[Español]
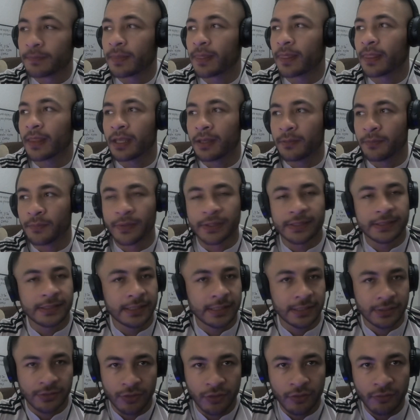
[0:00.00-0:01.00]
y pues
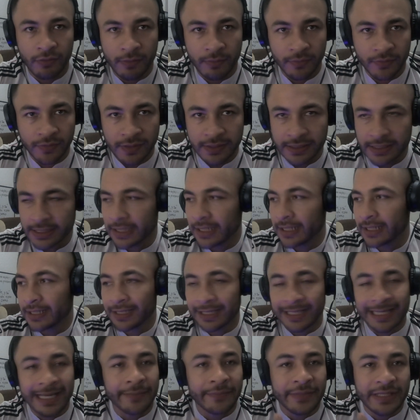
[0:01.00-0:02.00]
eso lo vamos a hacer
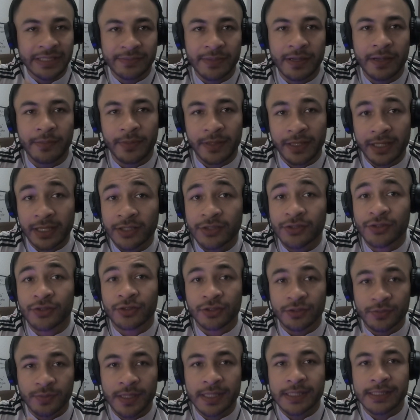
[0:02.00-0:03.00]
la misma aplicación
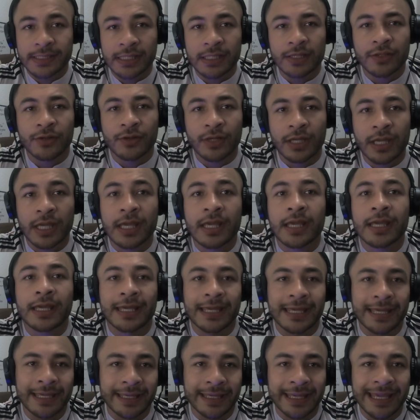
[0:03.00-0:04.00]
nos va diciendo que
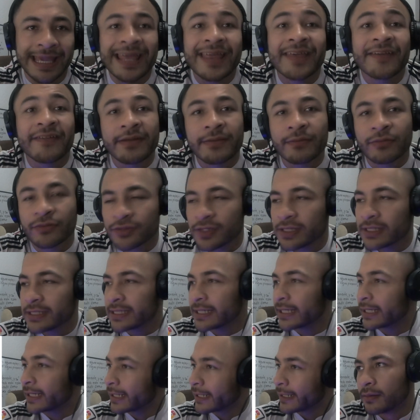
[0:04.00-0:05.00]
qué debemos
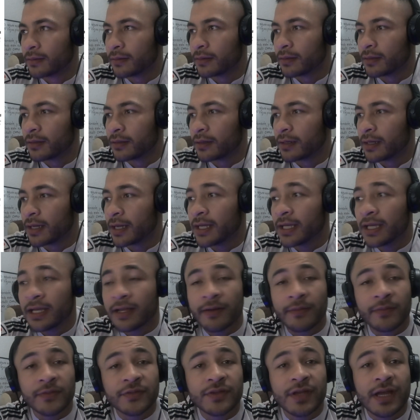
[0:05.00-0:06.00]
hacer Ahí le
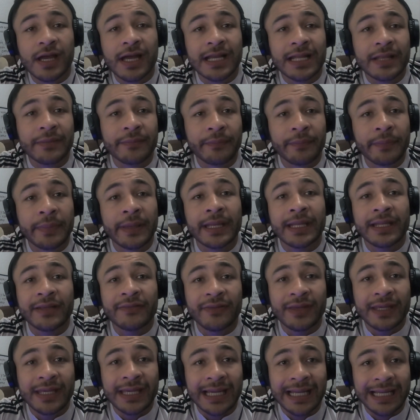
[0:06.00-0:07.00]
vamos a dar en
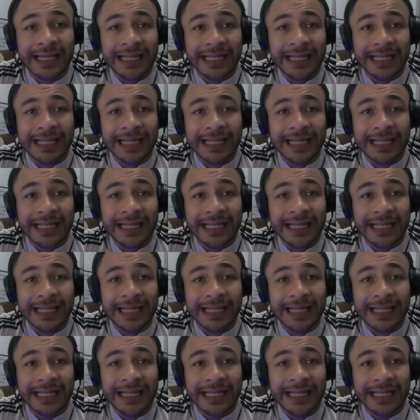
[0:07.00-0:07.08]
verificar